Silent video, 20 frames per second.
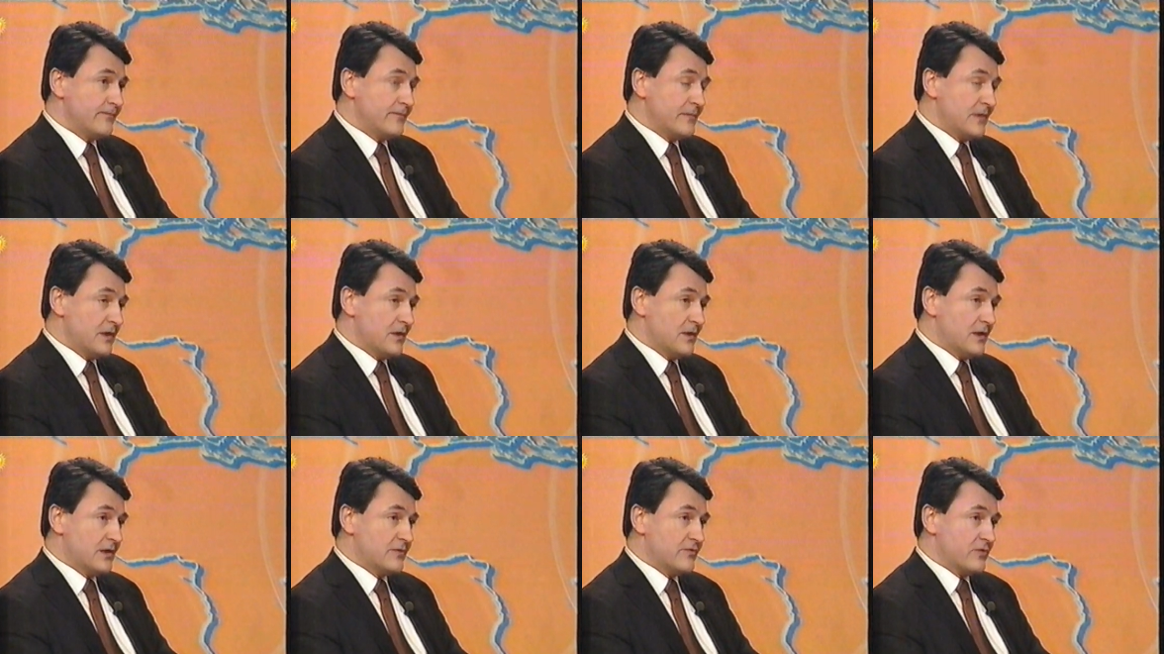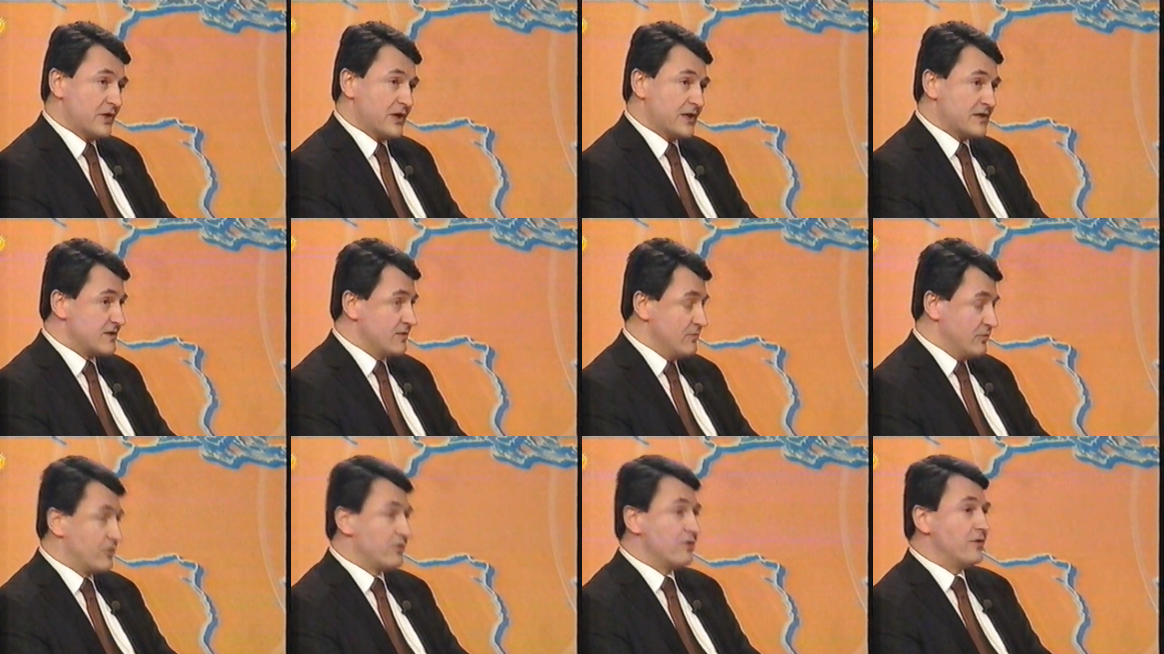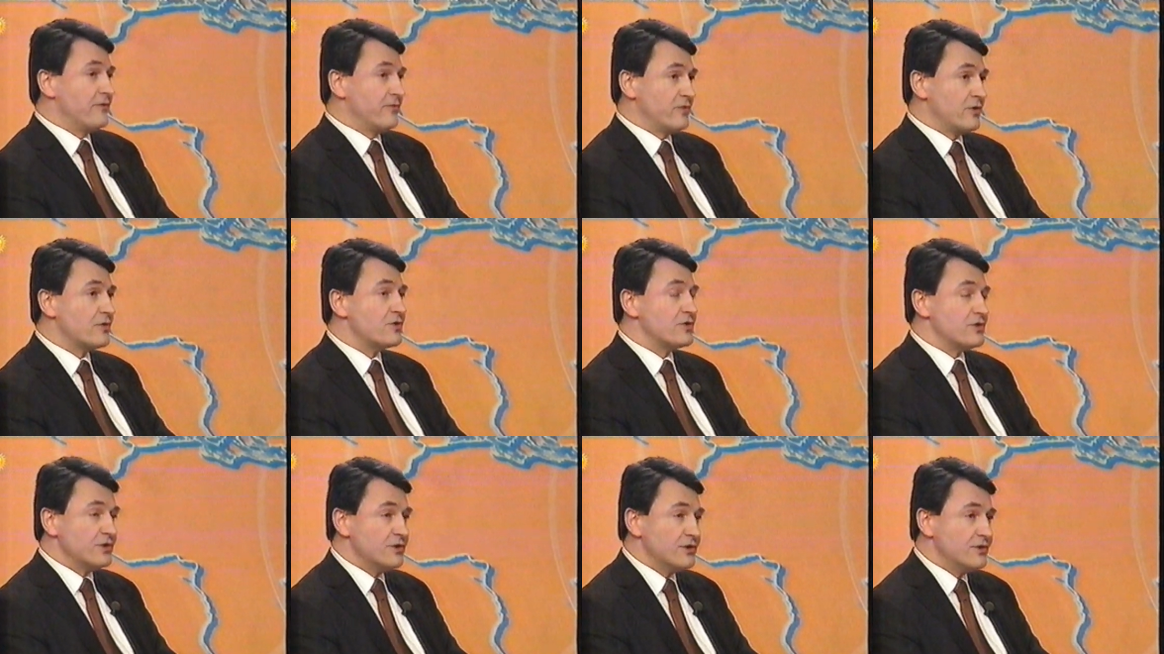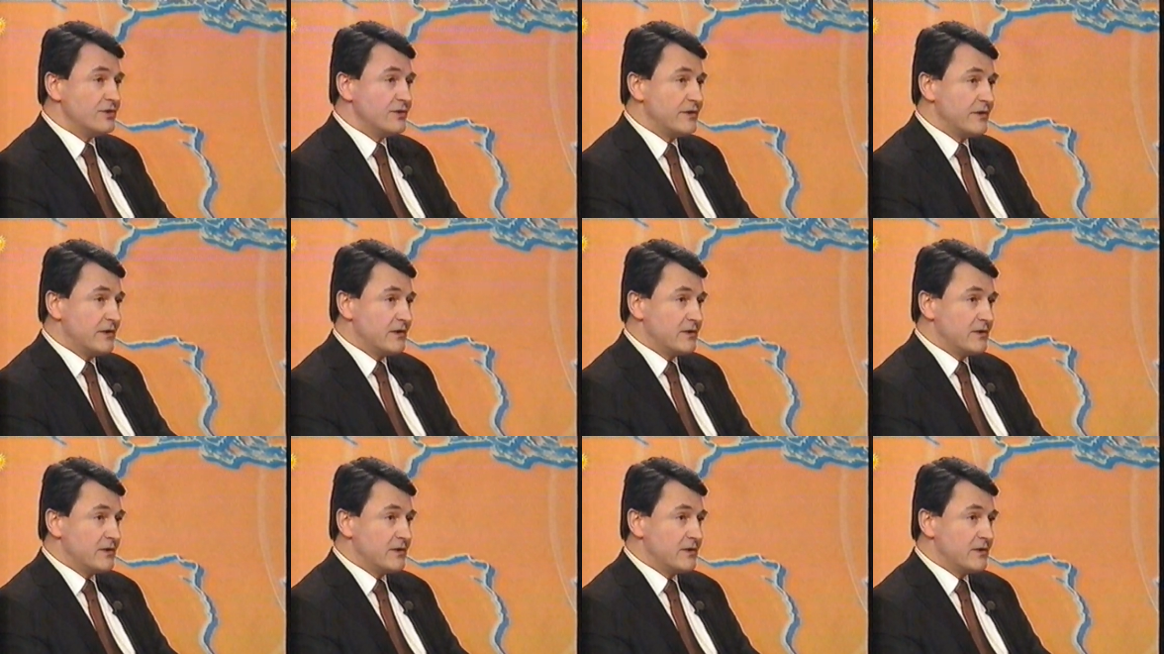e, adwokackim trudno wnosić,